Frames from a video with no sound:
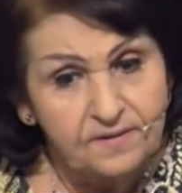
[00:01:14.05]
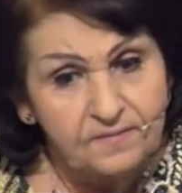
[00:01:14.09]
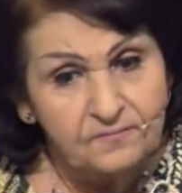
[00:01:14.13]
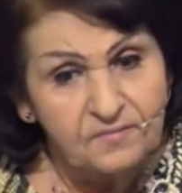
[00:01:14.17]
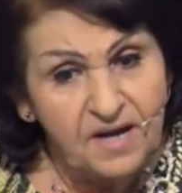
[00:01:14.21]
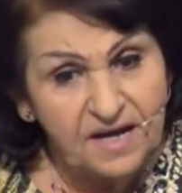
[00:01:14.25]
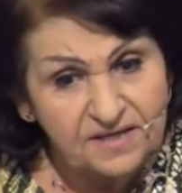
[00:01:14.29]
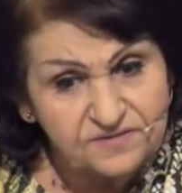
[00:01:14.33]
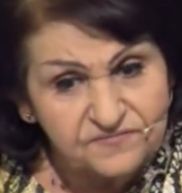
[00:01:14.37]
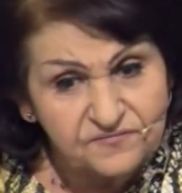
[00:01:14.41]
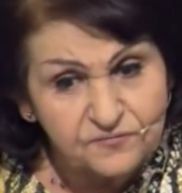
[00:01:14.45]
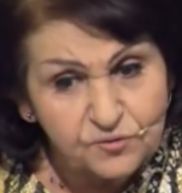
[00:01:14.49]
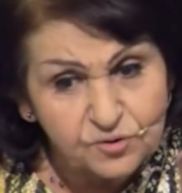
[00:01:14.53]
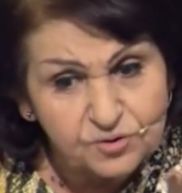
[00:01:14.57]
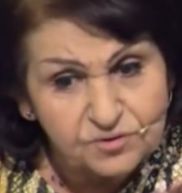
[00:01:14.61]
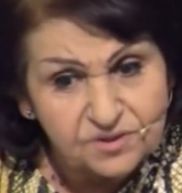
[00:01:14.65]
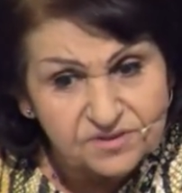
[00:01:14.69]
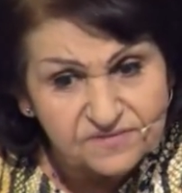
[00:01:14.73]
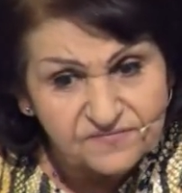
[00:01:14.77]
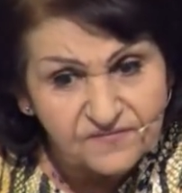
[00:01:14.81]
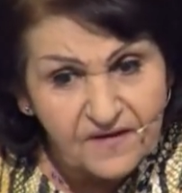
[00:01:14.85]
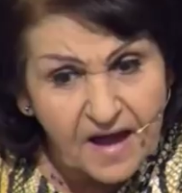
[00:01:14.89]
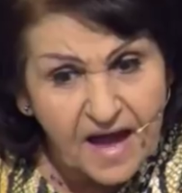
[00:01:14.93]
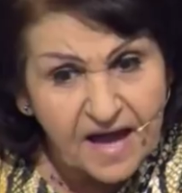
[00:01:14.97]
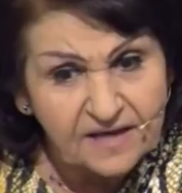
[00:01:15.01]
بدك تفوت
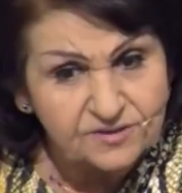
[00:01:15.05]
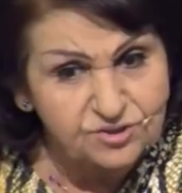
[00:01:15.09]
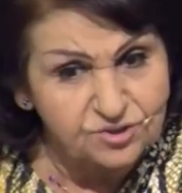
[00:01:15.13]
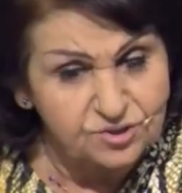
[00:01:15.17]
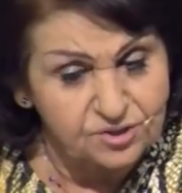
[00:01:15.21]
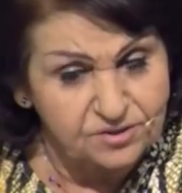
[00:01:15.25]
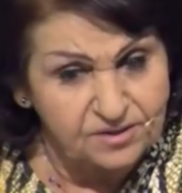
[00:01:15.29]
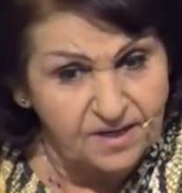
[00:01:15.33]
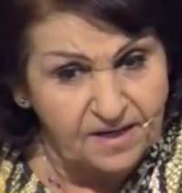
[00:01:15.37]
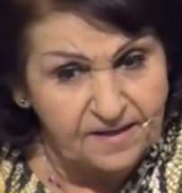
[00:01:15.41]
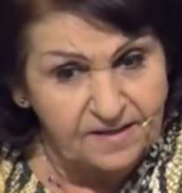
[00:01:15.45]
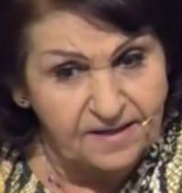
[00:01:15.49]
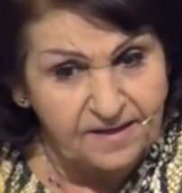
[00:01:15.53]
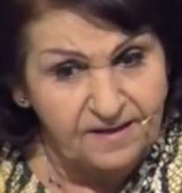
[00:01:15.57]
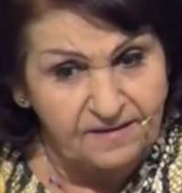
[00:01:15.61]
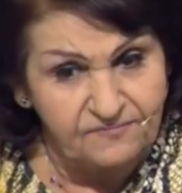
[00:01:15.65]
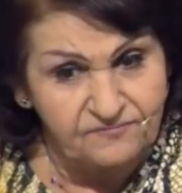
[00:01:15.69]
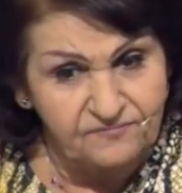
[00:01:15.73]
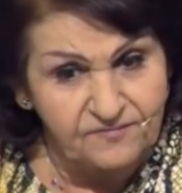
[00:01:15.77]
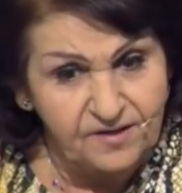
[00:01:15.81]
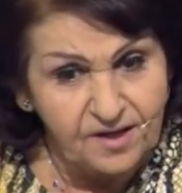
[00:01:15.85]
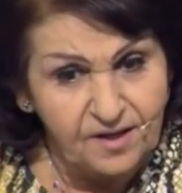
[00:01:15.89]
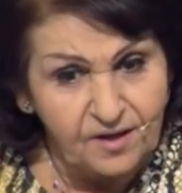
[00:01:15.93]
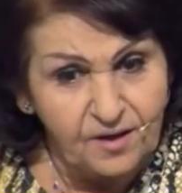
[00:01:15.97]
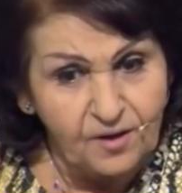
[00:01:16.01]
تدفع 10000
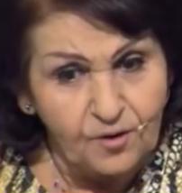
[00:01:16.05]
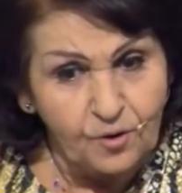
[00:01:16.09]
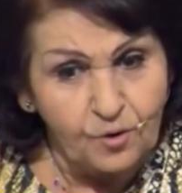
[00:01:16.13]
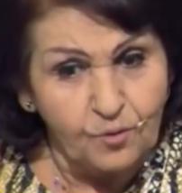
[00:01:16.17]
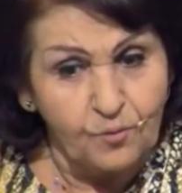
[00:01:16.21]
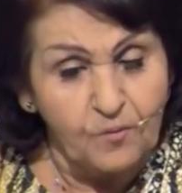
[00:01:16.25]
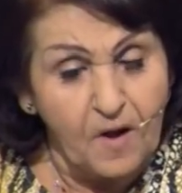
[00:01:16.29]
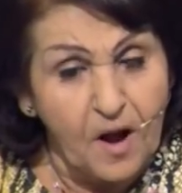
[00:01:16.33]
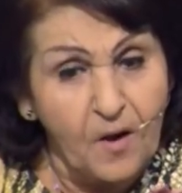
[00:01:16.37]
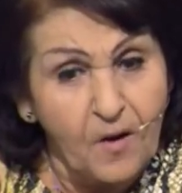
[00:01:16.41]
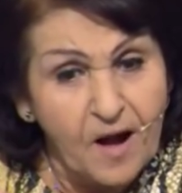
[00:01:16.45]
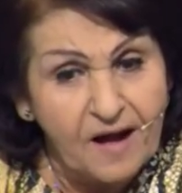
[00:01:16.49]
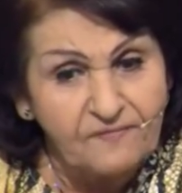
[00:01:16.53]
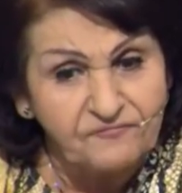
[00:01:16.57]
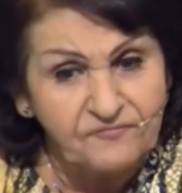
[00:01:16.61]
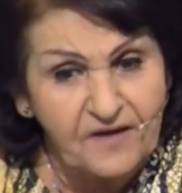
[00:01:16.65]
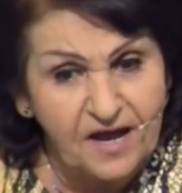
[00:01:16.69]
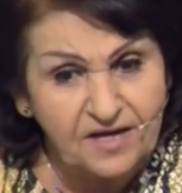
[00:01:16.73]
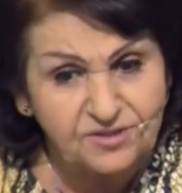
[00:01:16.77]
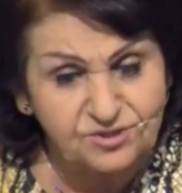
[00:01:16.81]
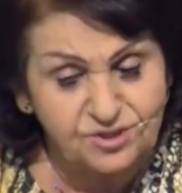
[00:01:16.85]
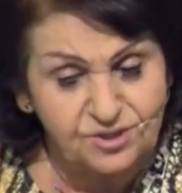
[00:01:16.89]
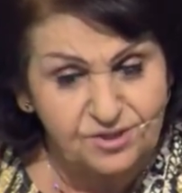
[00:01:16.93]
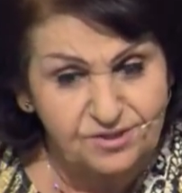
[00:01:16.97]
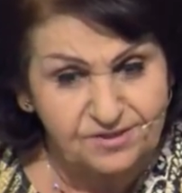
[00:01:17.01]
وموقف
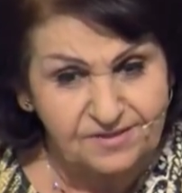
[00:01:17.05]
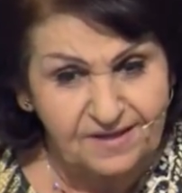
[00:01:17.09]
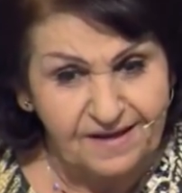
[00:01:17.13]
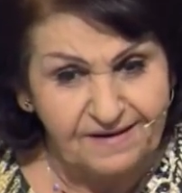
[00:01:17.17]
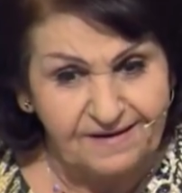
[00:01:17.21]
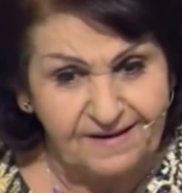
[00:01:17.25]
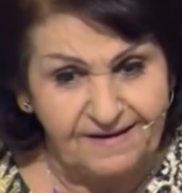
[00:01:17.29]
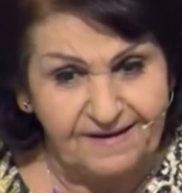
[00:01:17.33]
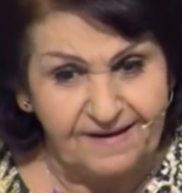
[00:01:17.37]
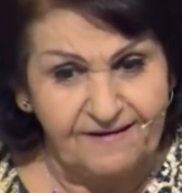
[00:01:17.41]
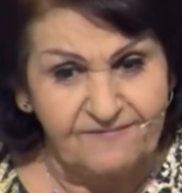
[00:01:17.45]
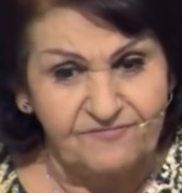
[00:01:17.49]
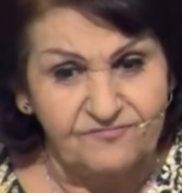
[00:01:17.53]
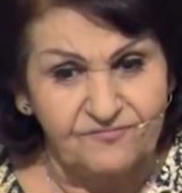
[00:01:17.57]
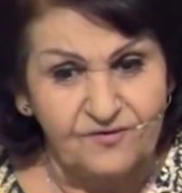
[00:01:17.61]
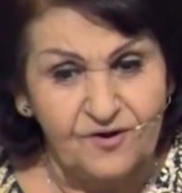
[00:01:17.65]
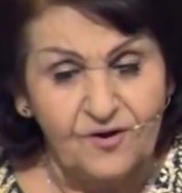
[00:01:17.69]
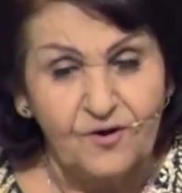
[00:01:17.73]
10000